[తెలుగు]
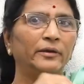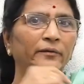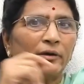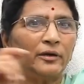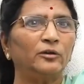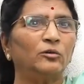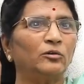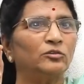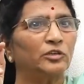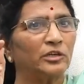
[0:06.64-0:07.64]
ఎవరిని
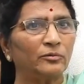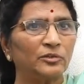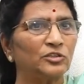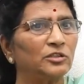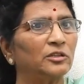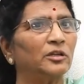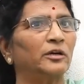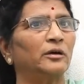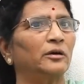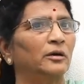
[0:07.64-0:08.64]
ఇంట్లో జ్వరం
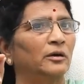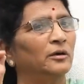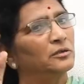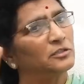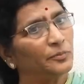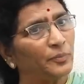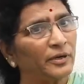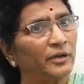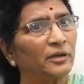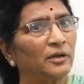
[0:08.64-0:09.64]
వచ్చిందా
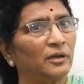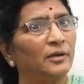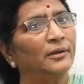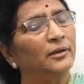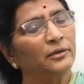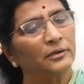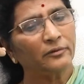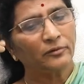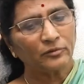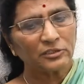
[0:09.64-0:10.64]
చెప్పండి
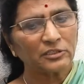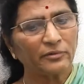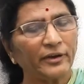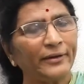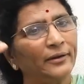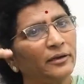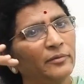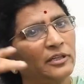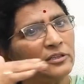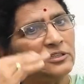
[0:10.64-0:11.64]
వస్తే వెంటనే
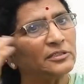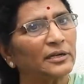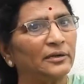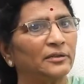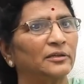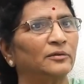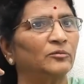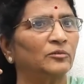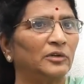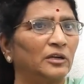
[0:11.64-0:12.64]
మేము
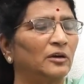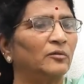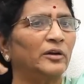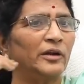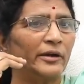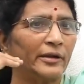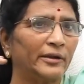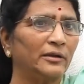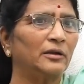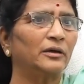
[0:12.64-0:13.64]
తీసుకెళ్తాము ఇలా వన్ నాట్
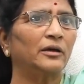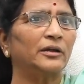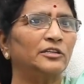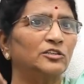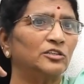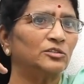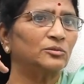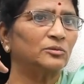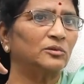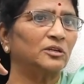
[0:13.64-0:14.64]
ఎయిట్ అరేంజ్
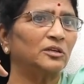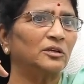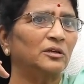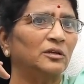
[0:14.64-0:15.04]
చేసుకొని